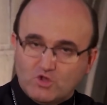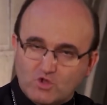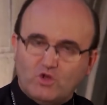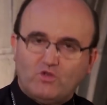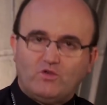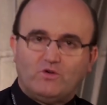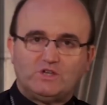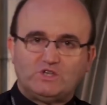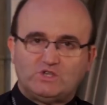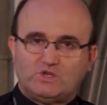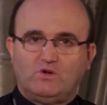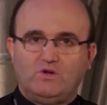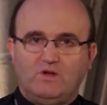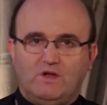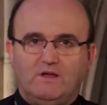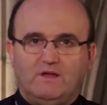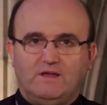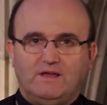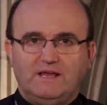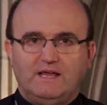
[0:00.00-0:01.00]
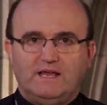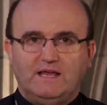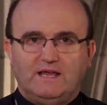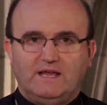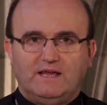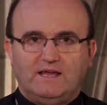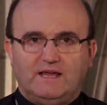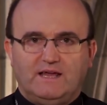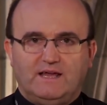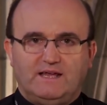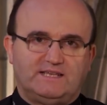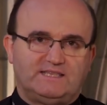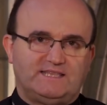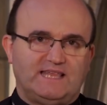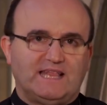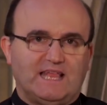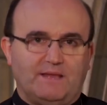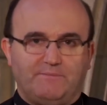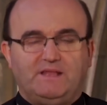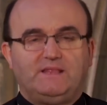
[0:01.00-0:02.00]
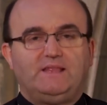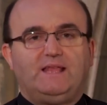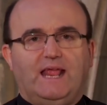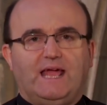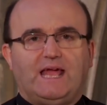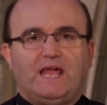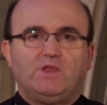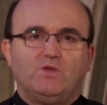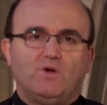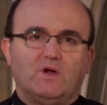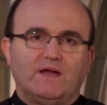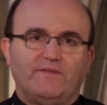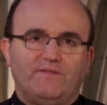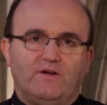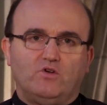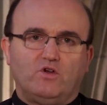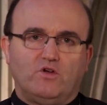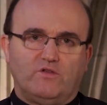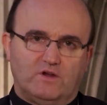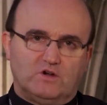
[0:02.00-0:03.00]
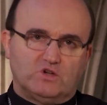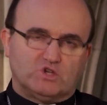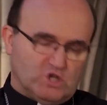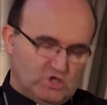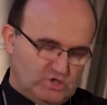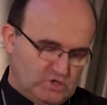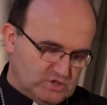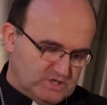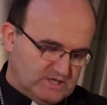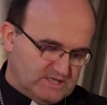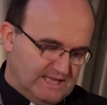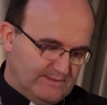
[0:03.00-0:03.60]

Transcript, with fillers: Todo eso está también dirigido a cada uno de nosotros.